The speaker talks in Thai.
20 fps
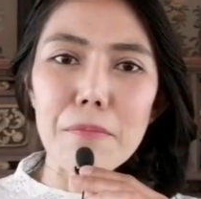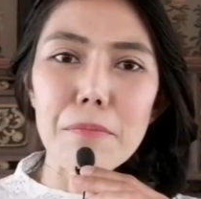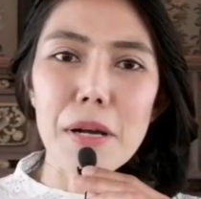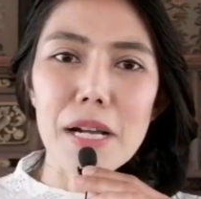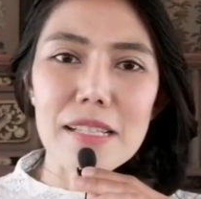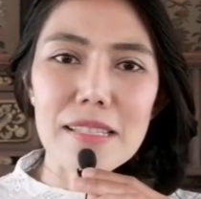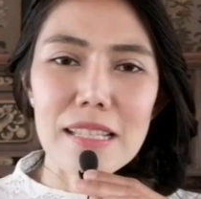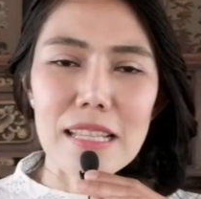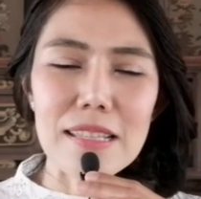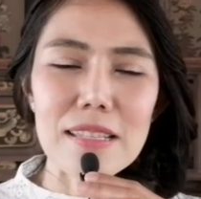ง
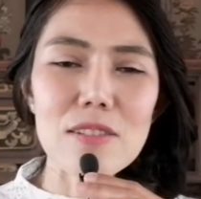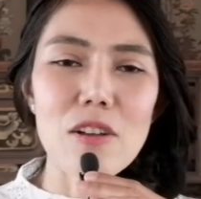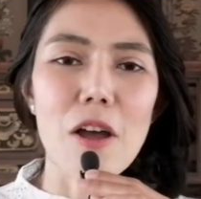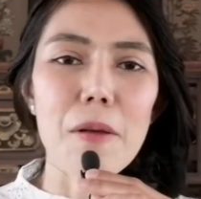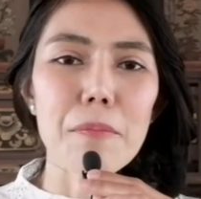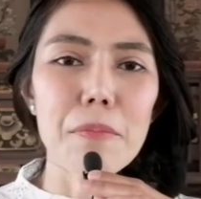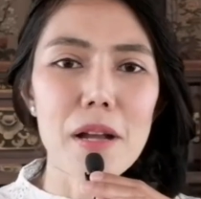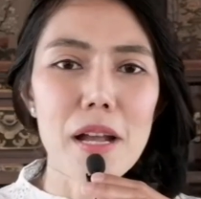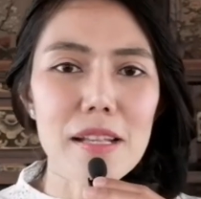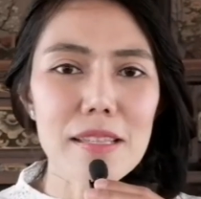เปิดสินสอด
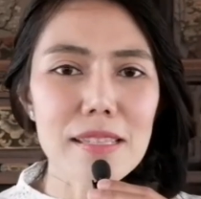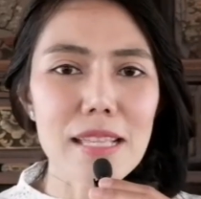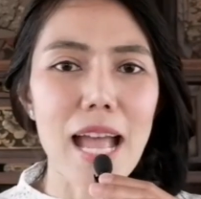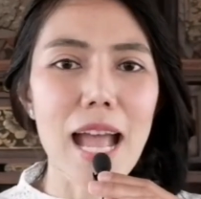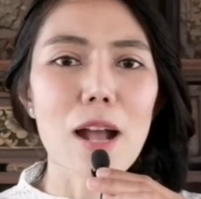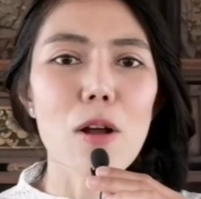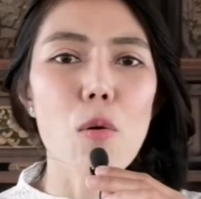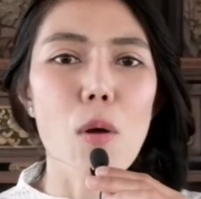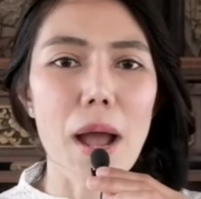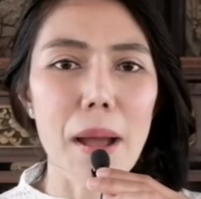เพื่อสร้า
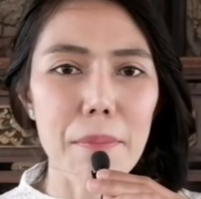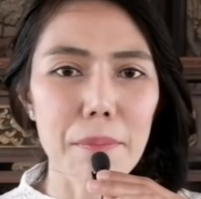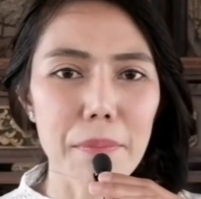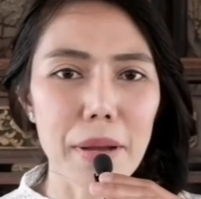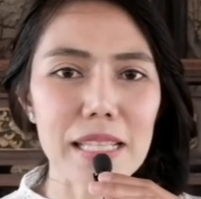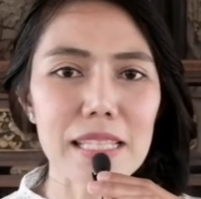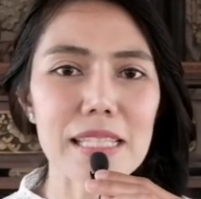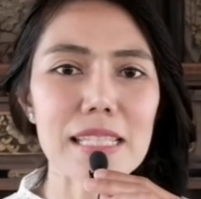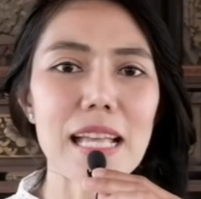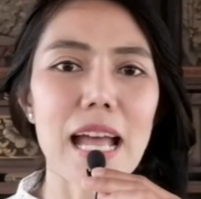งความ
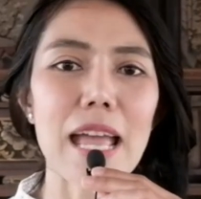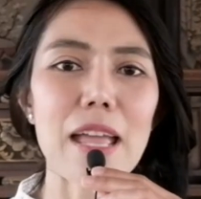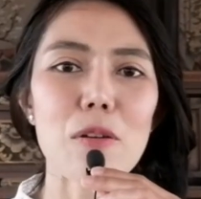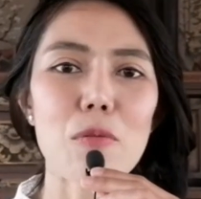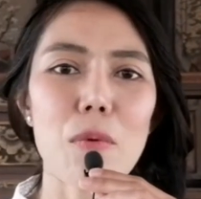มั่นใจ